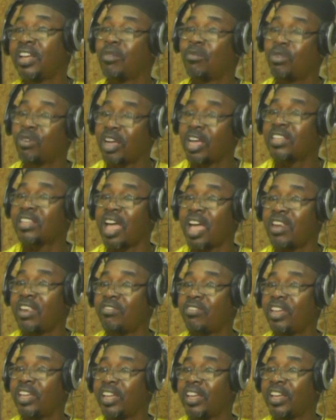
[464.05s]
pourquoi c'est
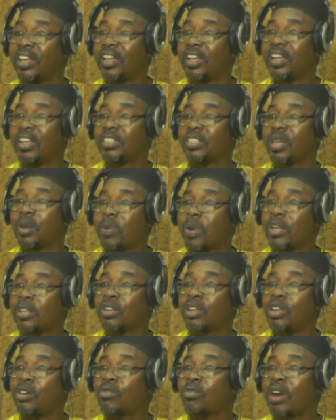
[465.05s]
arrivé c'est parce
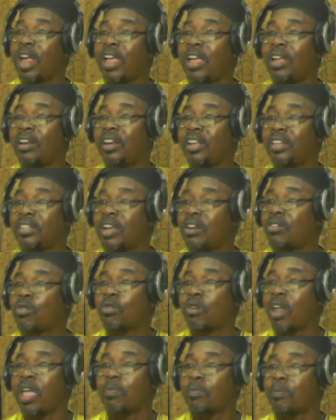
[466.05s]
que croyaient, les gens ne
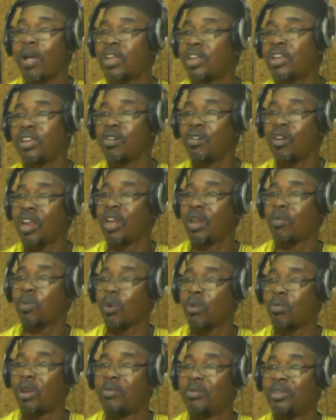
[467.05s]
croyaient pas qu'il y aurait des
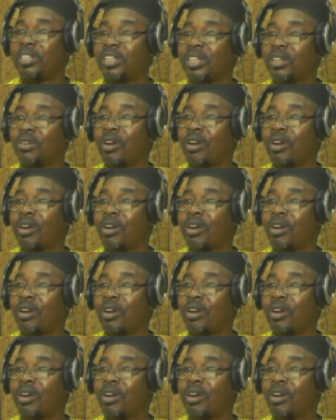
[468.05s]
problèmes ici.